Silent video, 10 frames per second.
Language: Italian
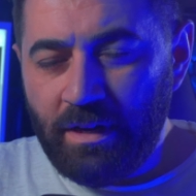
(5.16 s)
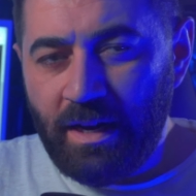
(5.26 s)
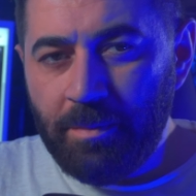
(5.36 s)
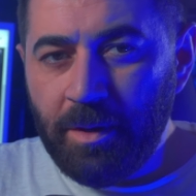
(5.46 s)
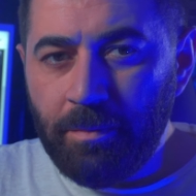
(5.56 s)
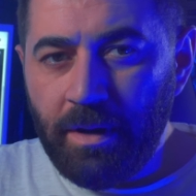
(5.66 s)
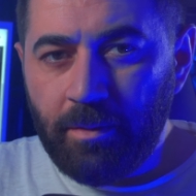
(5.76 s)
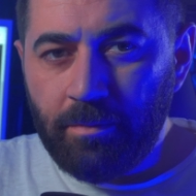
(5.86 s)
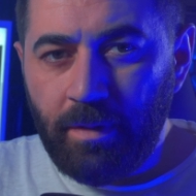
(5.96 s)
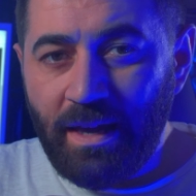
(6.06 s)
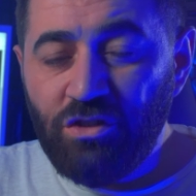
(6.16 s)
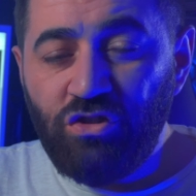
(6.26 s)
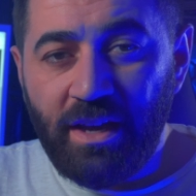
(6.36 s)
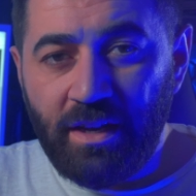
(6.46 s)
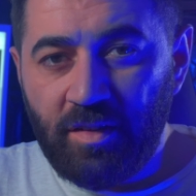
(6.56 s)
nella Bibbia è in
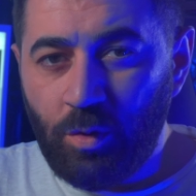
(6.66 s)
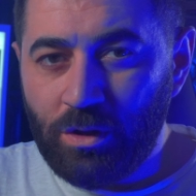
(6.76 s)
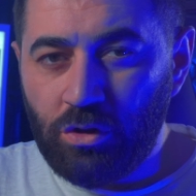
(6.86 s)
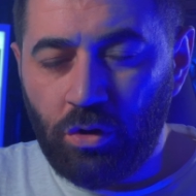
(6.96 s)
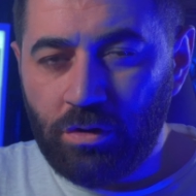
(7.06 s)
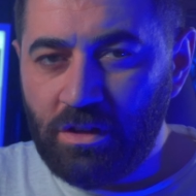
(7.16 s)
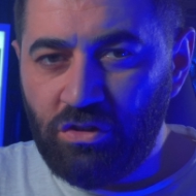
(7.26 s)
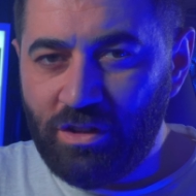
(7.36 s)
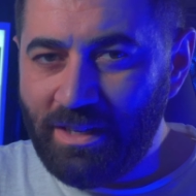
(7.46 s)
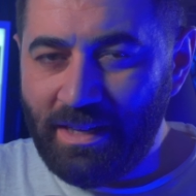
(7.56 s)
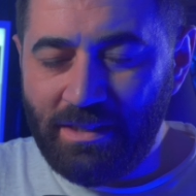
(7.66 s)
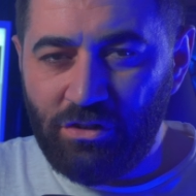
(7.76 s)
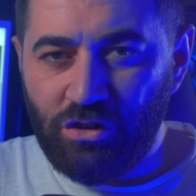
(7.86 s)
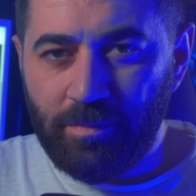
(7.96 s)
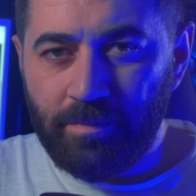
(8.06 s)
Genesi
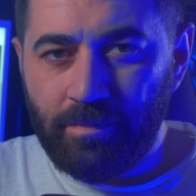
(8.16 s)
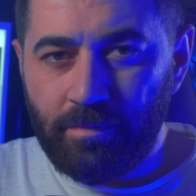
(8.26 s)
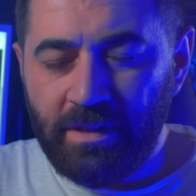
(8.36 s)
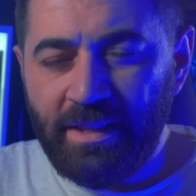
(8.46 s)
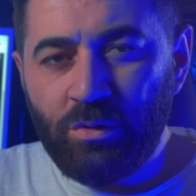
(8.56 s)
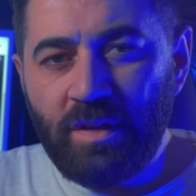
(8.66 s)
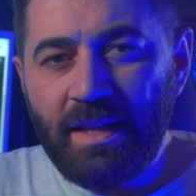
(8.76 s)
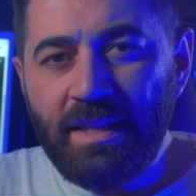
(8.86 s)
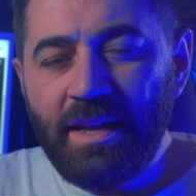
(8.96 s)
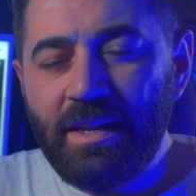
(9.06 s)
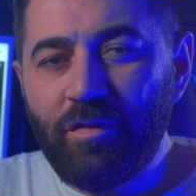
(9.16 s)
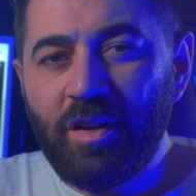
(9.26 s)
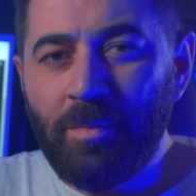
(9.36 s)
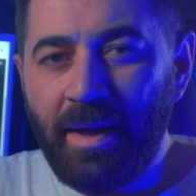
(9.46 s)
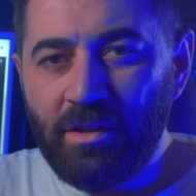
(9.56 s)
14:13 ed è usata in
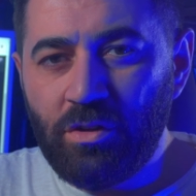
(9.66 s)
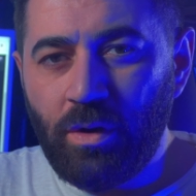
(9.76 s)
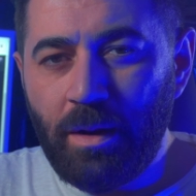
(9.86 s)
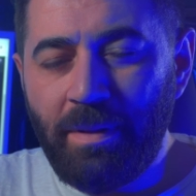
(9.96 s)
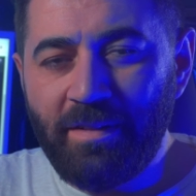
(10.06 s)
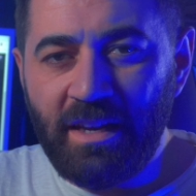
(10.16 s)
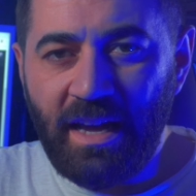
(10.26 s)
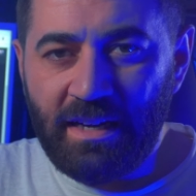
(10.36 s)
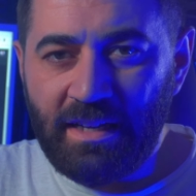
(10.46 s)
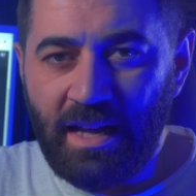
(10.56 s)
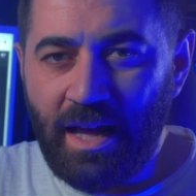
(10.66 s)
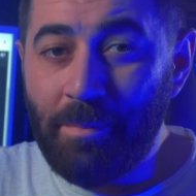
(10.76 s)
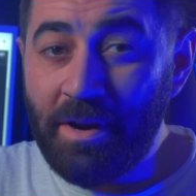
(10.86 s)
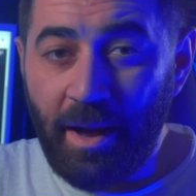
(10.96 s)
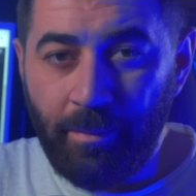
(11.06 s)
riferimento al patriarca
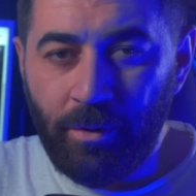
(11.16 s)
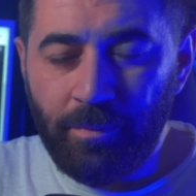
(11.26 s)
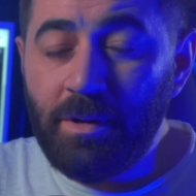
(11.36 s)
Abramo.